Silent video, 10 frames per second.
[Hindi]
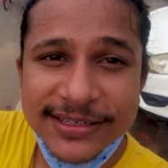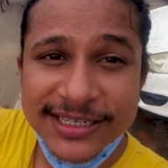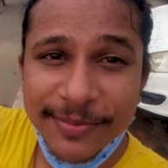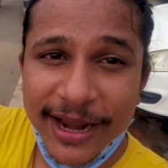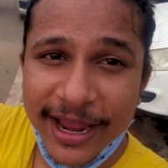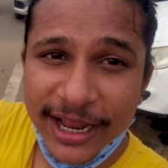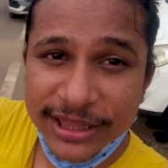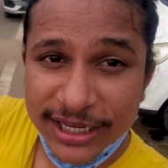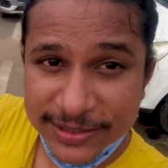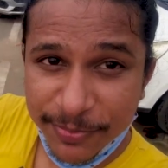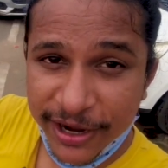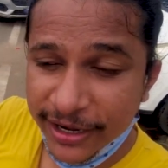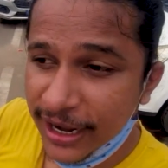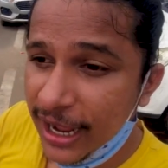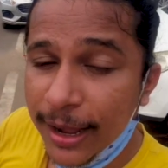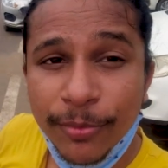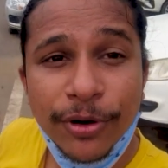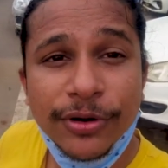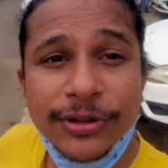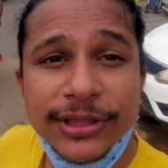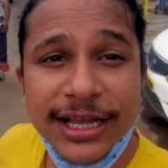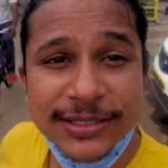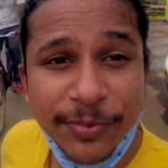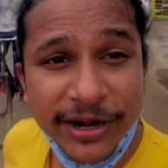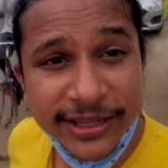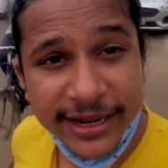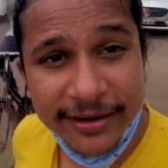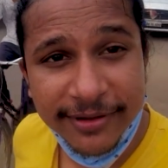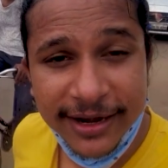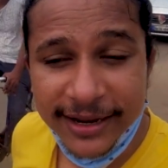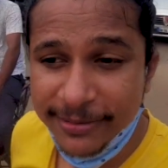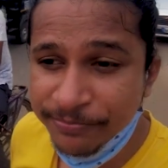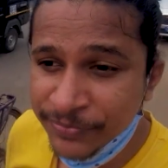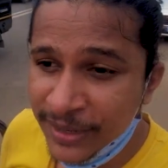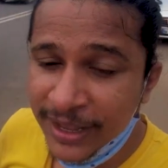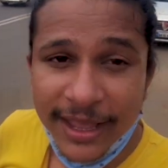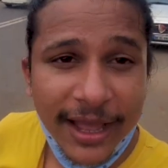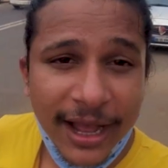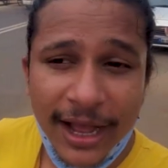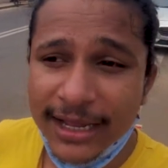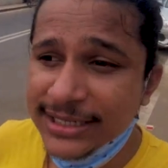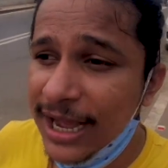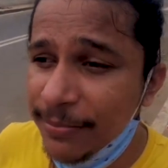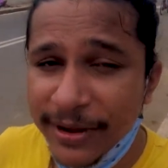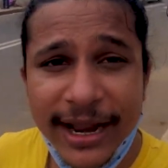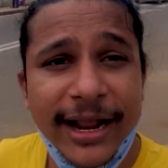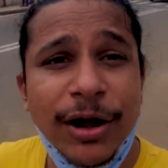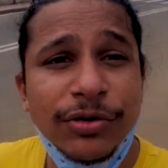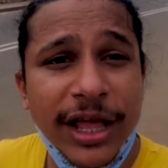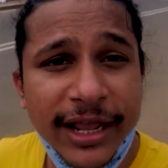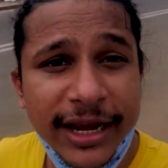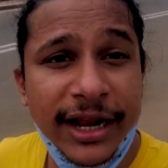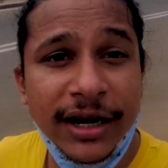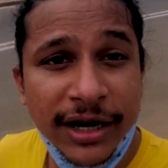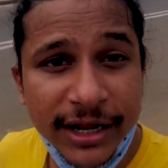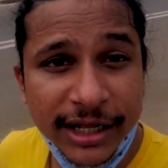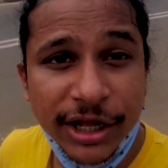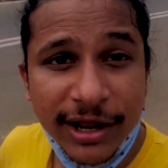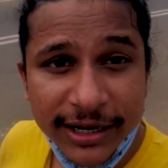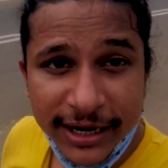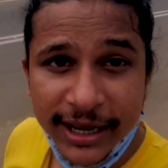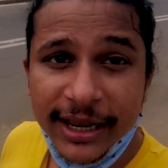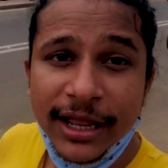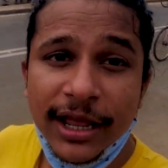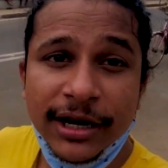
जिसमें रहेगा दस पॉइंट हम लोग दस पॉइंट देखने वाले हैं जहाँ पर रहेगा उदयगिरी खंडगिरी धौलगिरी